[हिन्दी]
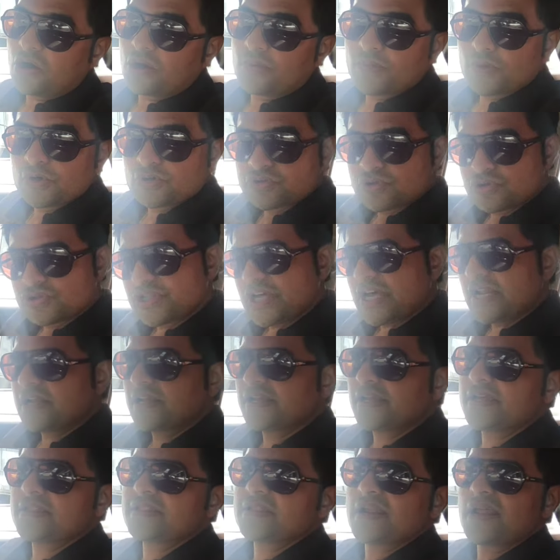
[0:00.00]
और मैं उसको
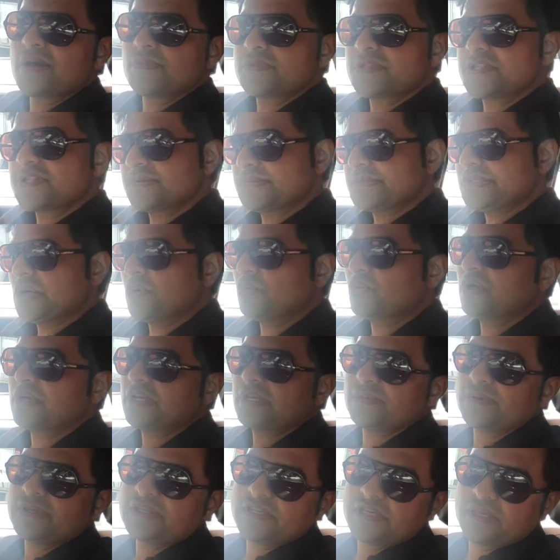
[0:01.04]
सारा केस आराम से समझाऊंगा
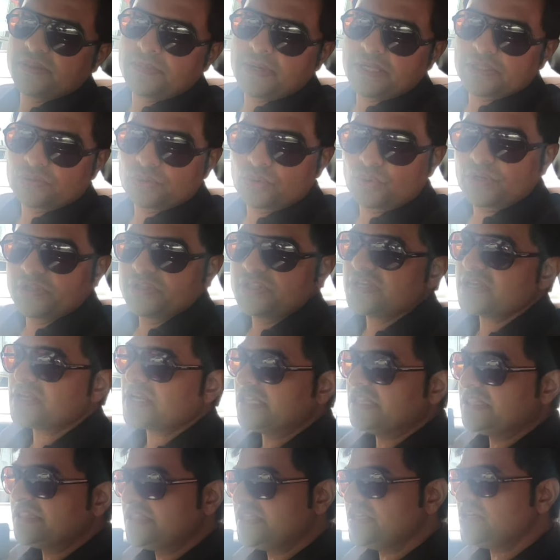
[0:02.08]
कि भाई ये बात हो गई थी
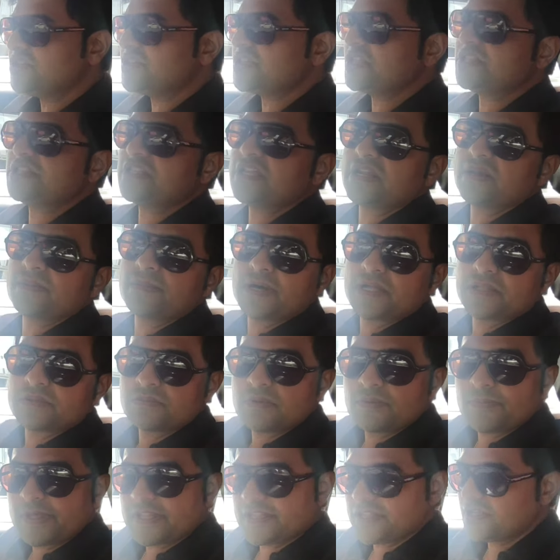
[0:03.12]
गलती से तेरे पास
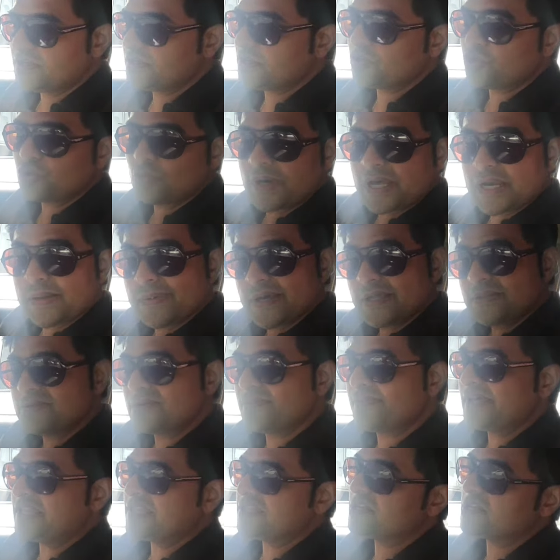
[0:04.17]
में पैसे तुम्हारे पास
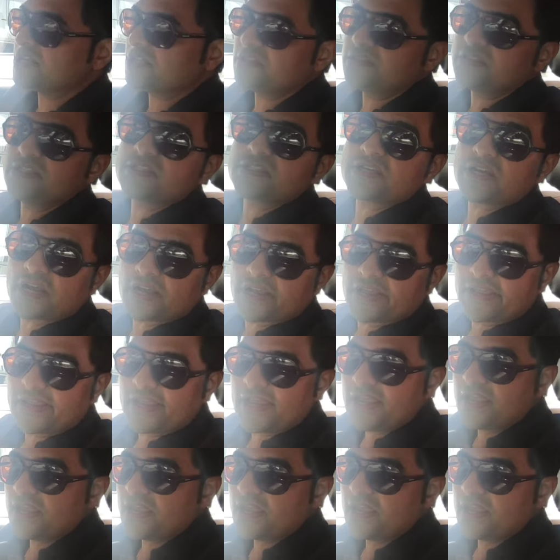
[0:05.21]
में पैसे गलती से आ गए